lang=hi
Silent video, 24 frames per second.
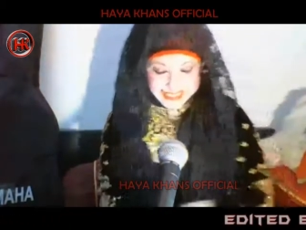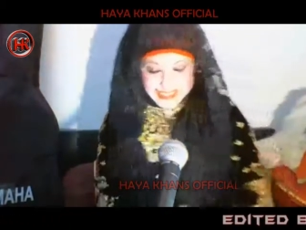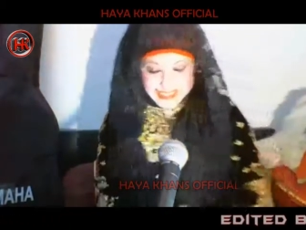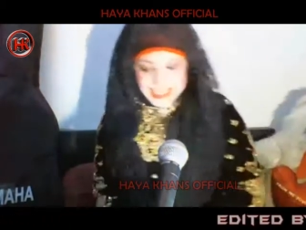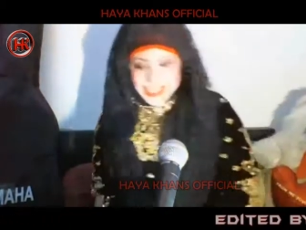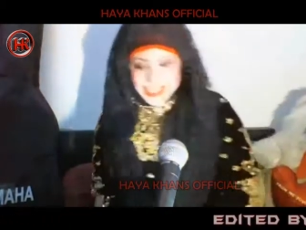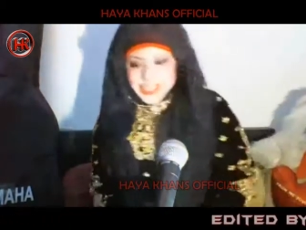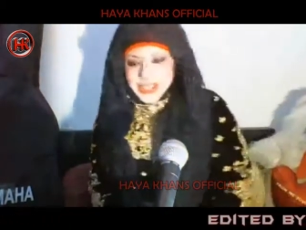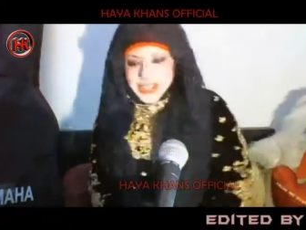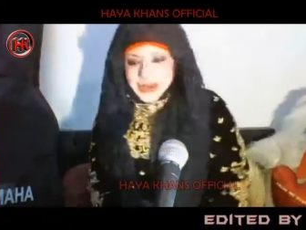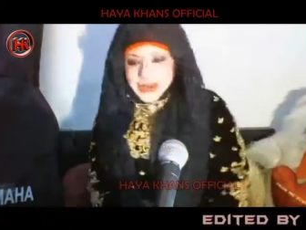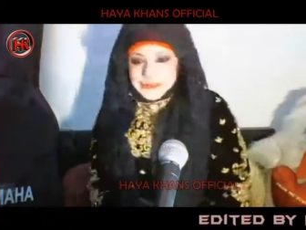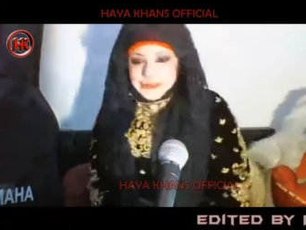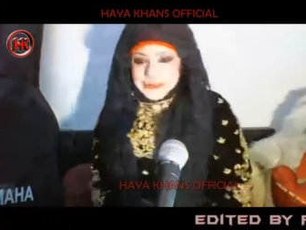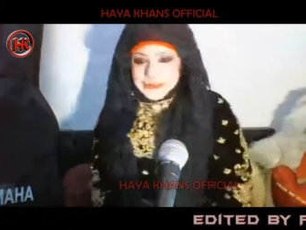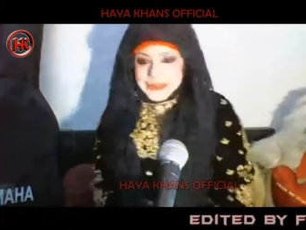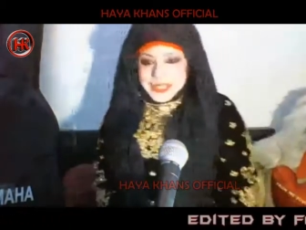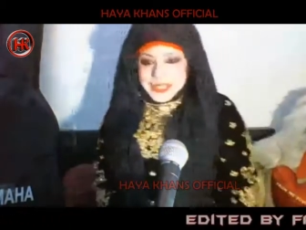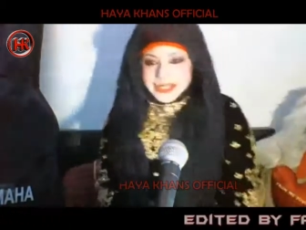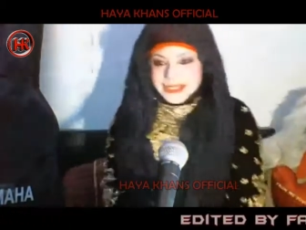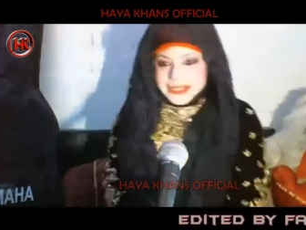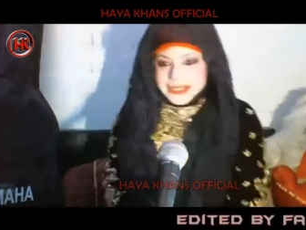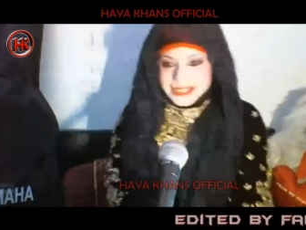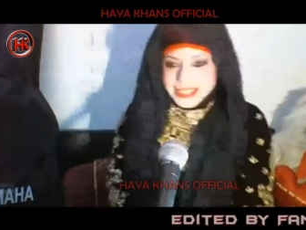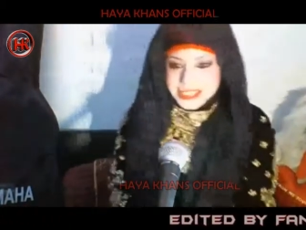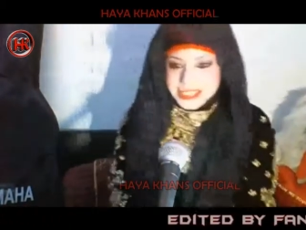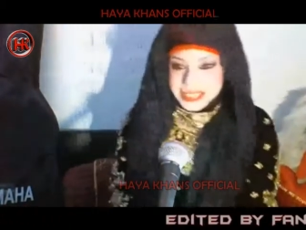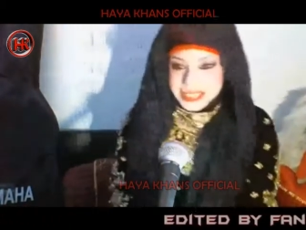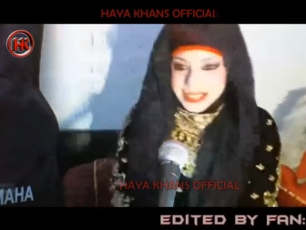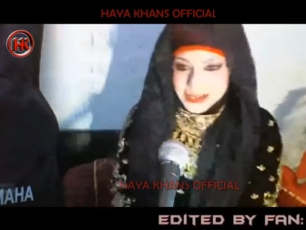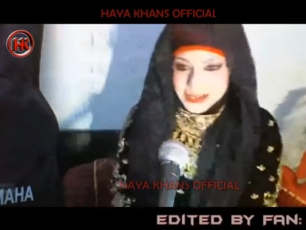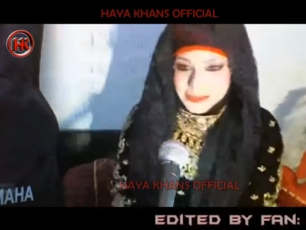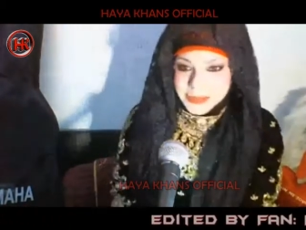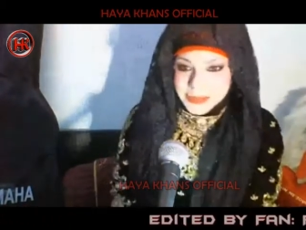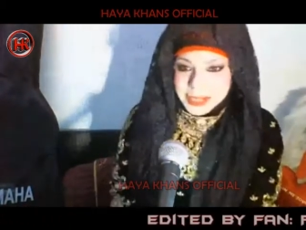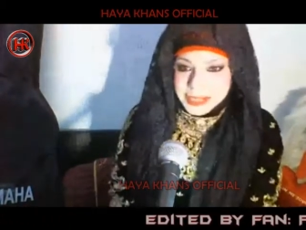अच्छा
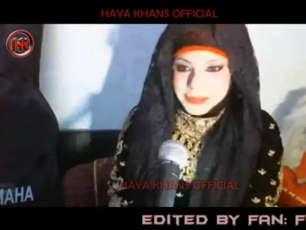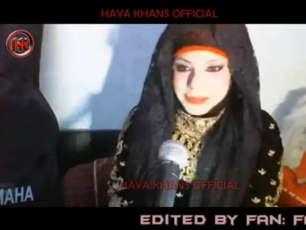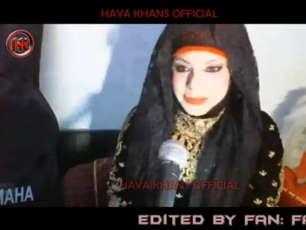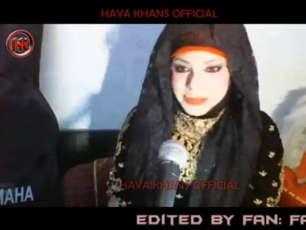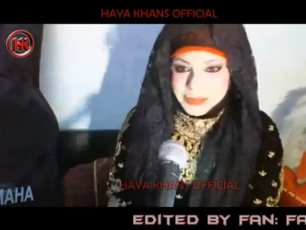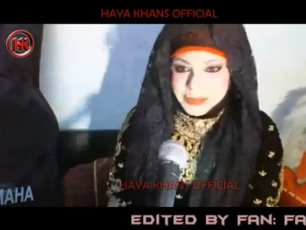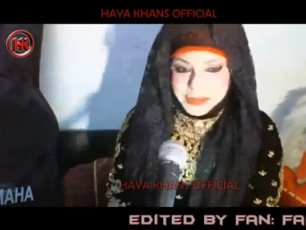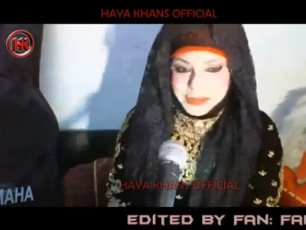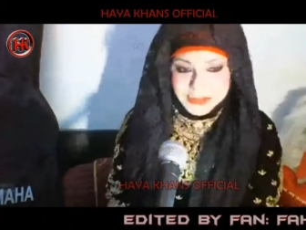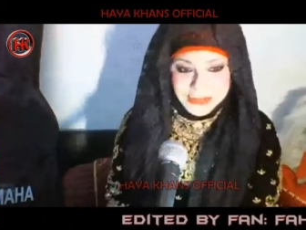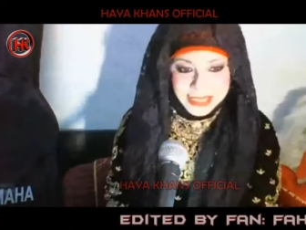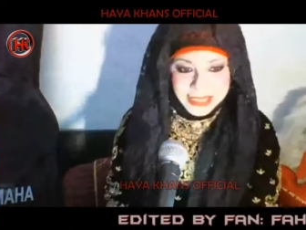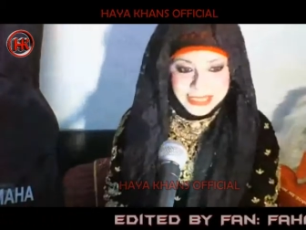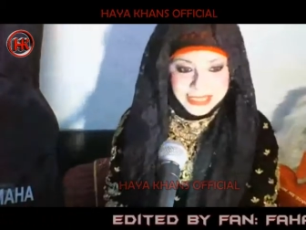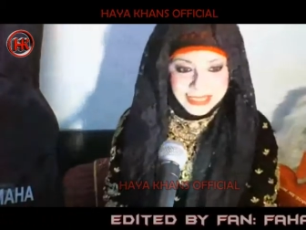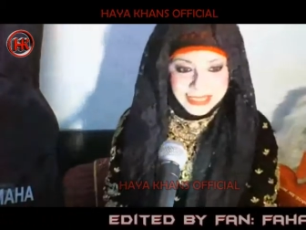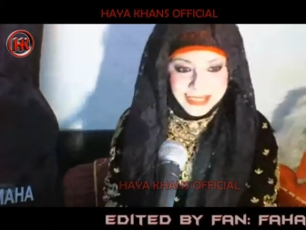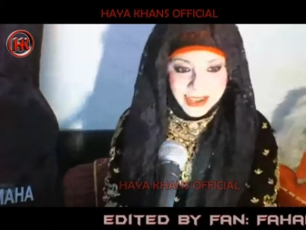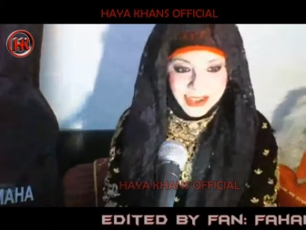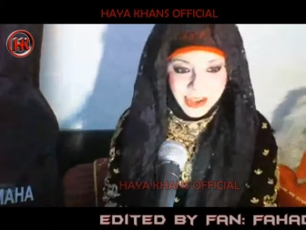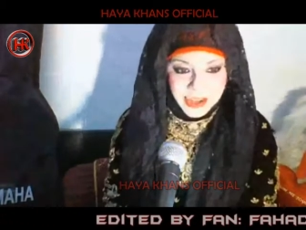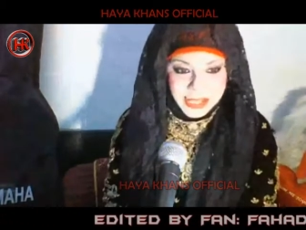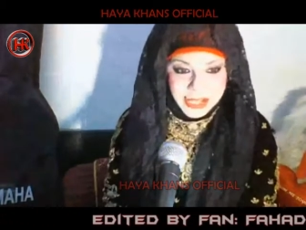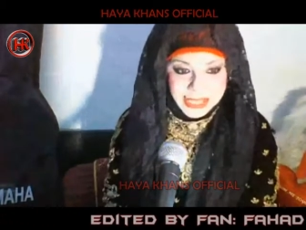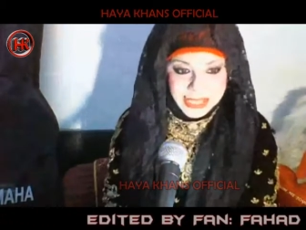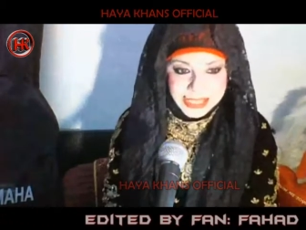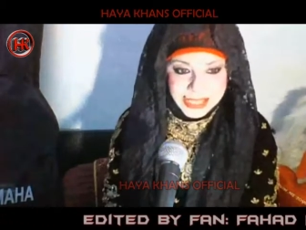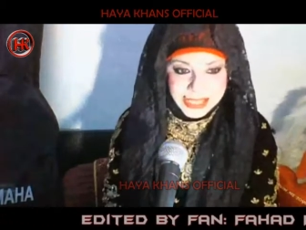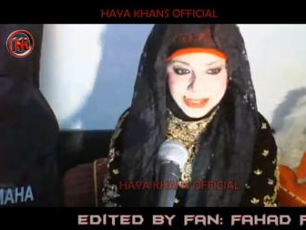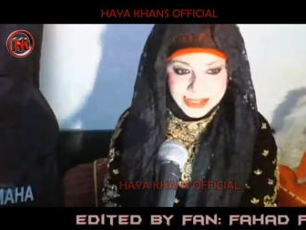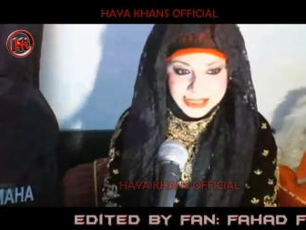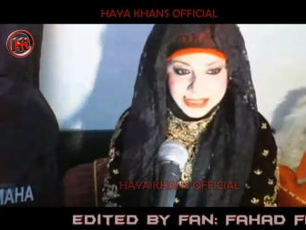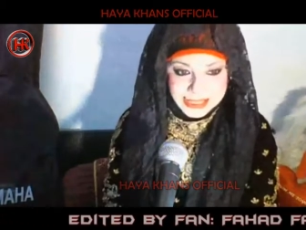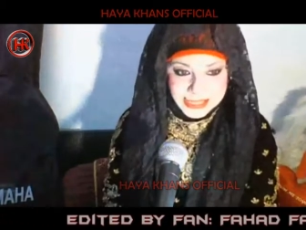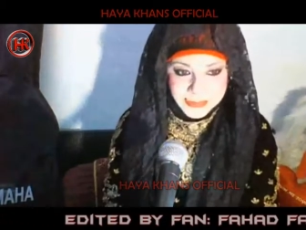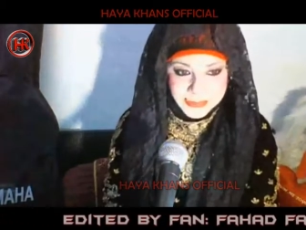शेयर मैंने बिल्कुल भी नहीं किया और
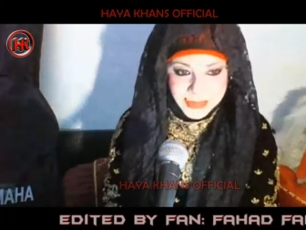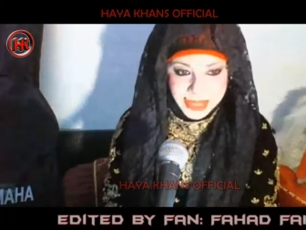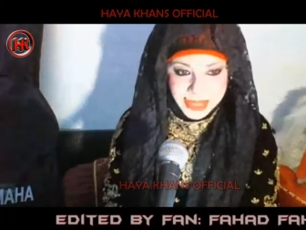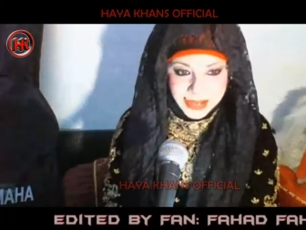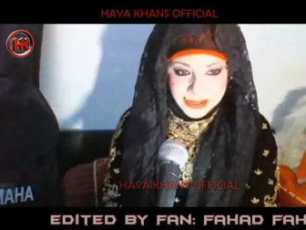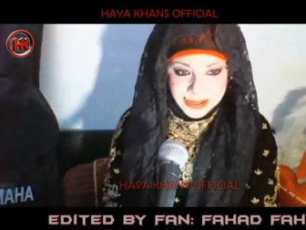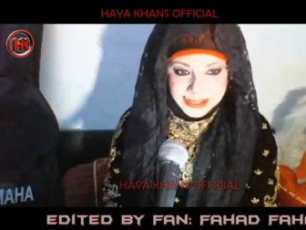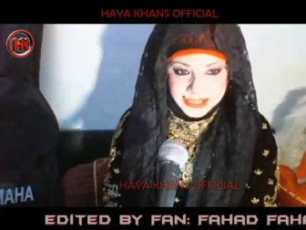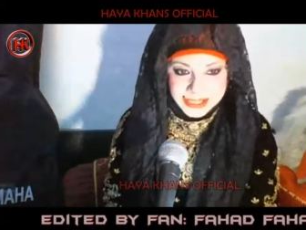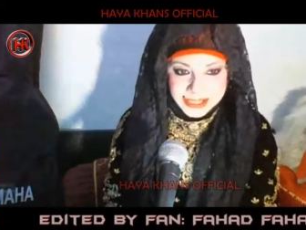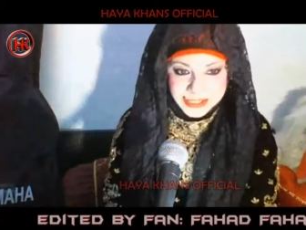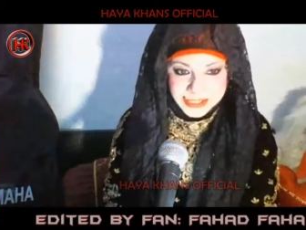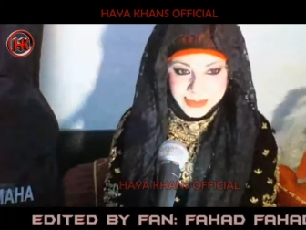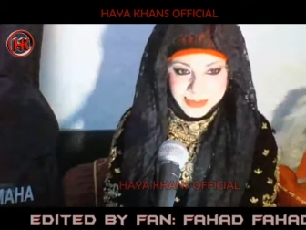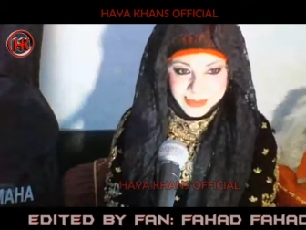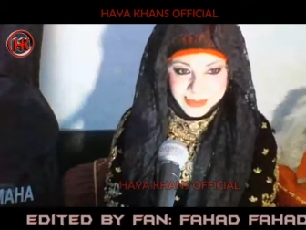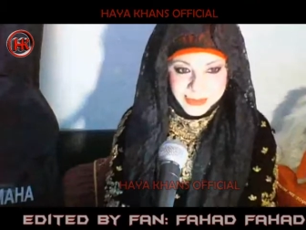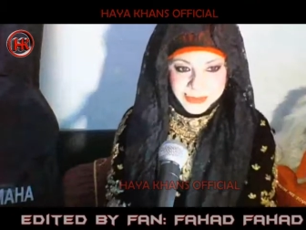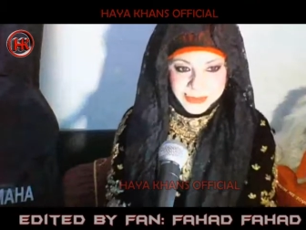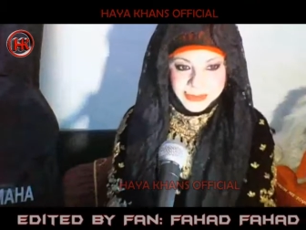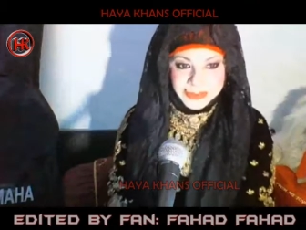अचानक से मैं आ गई हूँ